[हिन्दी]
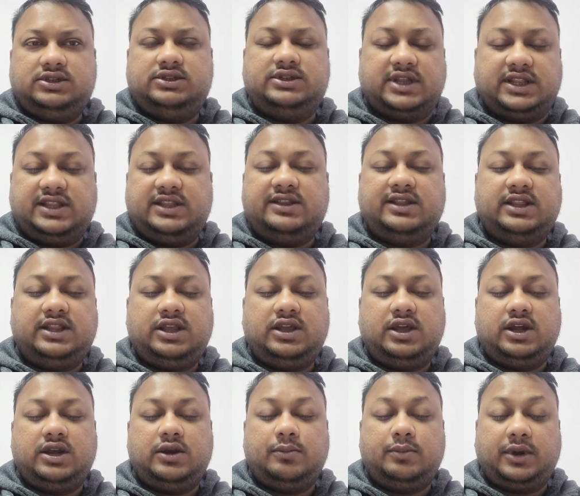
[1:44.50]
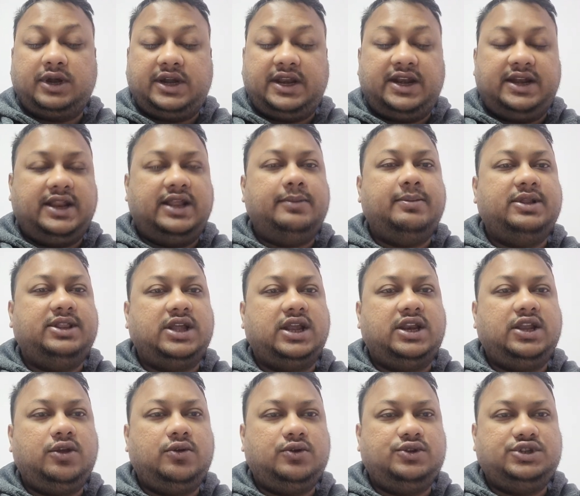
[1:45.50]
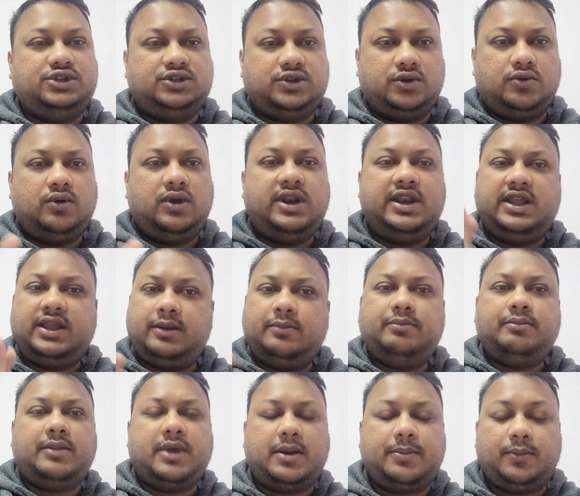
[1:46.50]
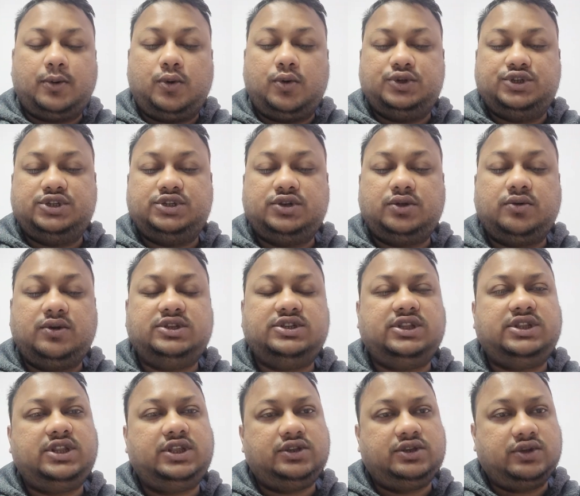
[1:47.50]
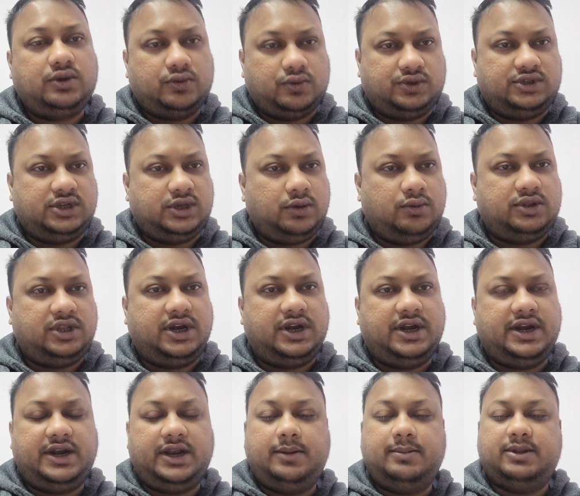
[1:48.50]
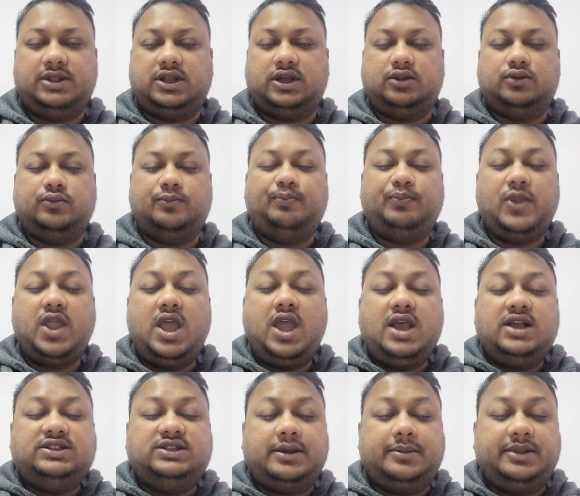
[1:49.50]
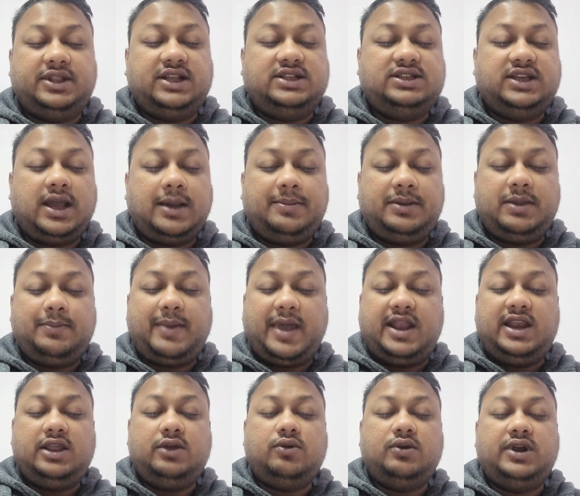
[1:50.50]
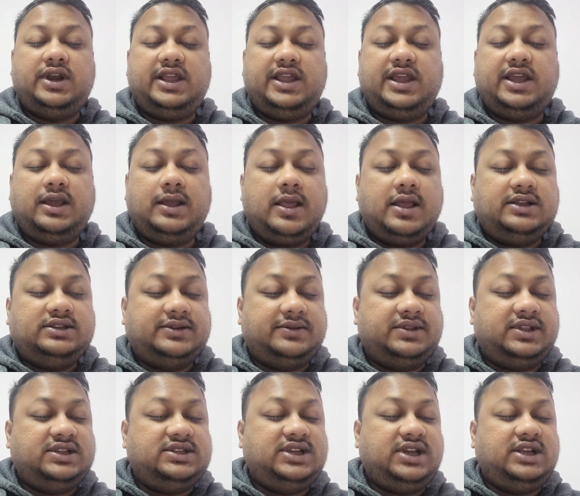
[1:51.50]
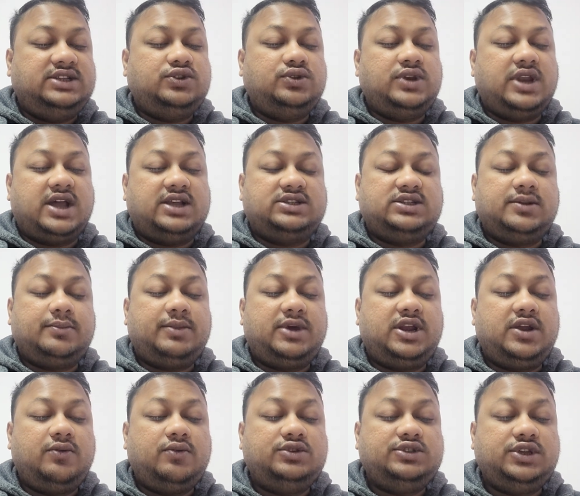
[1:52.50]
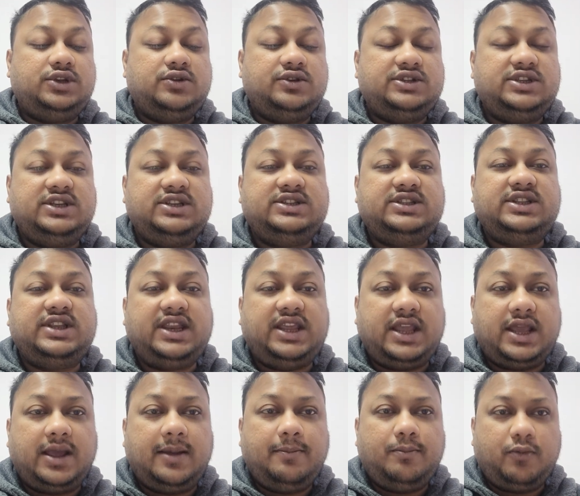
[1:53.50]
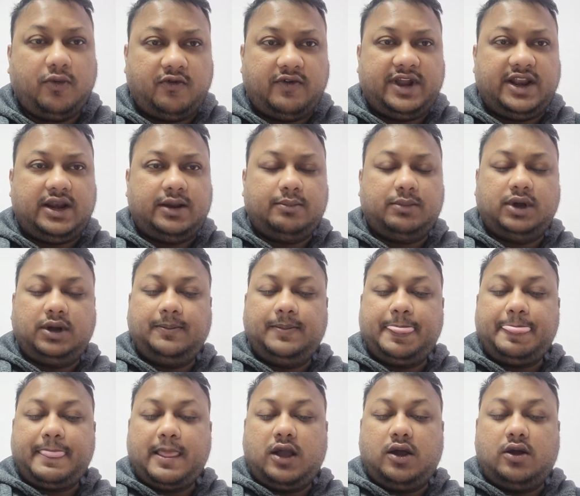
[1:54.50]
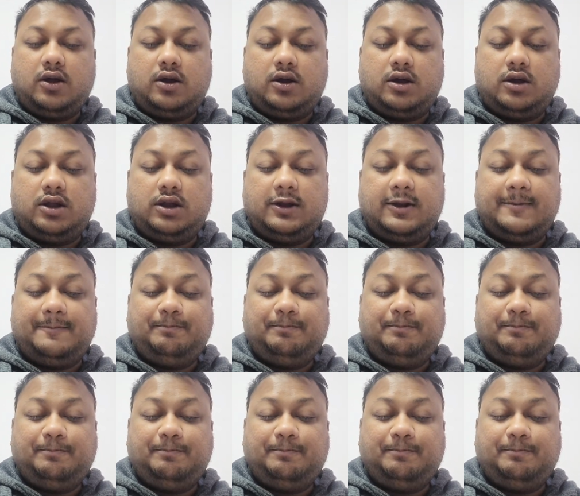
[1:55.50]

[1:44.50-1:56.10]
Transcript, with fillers: जल्दी जल्दी कर डिटेल बताने की कोशिश करूँगा लेकिन आपको कोशिश करूँगा जितनी हो सके उतना डिटेल बता दूँ सविता जी आपकी पहली कुंडली है सविता जी का जो लास्ट नंबर है वो जीरो सिक्स थ्री है मोबाइल नंबर और